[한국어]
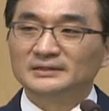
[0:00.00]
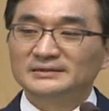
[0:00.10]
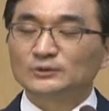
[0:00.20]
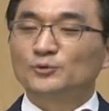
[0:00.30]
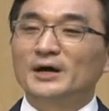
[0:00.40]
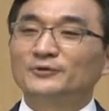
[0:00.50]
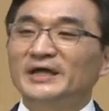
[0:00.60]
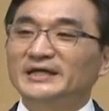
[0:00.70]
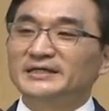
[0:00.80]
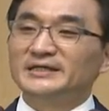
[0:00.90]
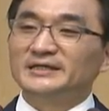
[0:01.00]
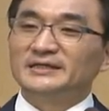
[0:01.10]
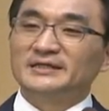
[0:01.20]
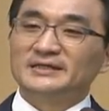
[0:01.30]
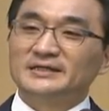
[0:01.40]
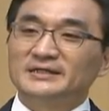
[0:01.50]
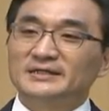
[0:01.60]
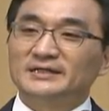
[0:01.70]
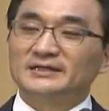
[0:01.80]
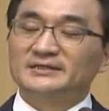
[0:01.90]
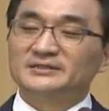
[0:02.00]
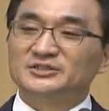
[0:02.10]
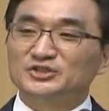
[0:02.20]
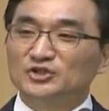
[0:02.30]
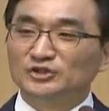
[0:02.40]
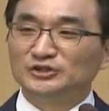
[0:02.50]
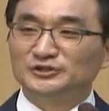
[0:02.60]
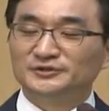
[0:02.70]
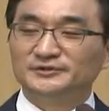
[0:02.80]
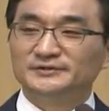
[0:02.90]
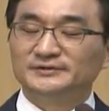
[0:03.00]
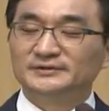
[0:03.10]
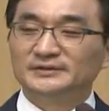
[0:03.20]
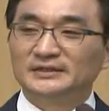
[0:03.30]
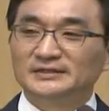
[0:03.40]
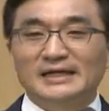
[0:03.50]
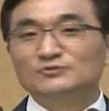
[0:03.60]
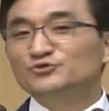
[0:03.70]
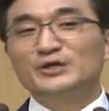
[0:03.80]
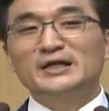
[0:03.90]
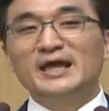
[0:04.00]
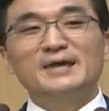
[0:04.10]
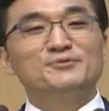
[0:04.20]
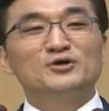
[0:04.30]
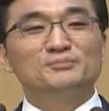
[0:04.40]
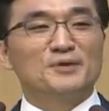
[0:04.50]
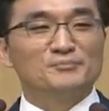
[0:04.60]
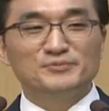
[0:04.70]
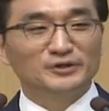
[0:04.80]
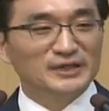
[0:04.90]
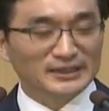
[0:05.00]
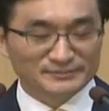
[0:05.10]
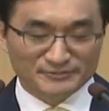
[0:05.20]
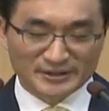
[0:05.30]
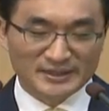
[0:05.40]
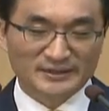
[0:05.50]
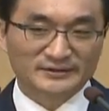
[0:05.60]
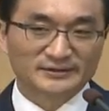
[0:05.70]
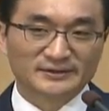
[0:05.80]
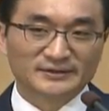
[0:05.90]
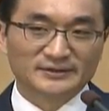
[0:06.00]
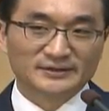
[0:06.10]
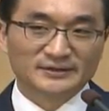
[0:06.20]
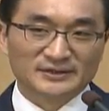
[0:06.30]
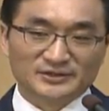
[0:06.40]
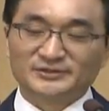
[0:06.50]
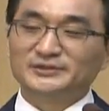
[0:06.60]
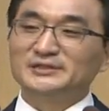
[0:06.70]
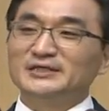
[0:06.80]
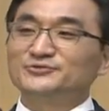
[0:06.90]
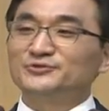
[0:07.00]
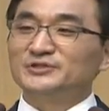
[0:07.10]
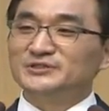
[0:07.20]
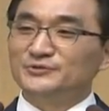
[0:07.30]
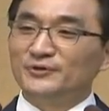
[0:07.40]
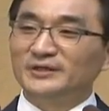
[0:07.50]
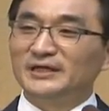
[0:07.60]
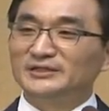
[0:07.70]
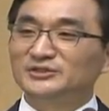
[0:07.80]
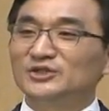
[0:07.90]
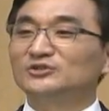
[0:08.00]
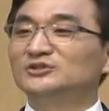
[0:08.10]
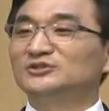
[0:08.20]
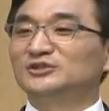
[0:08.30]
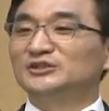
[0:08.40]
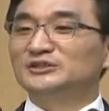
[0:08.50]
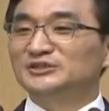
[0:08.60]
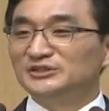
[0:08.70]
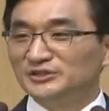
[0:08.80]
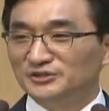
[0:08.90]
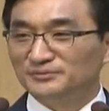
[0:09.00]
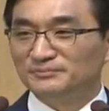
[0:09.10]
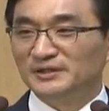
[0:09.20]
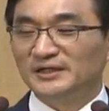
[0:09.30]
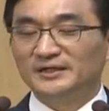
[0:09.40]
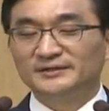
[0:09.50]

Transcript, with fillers: 사도 바울의 이 증거는 단순한 해명 변명이 아닙니다. 이것은 예수 그리스도에 대한 적극적인 증거입니다.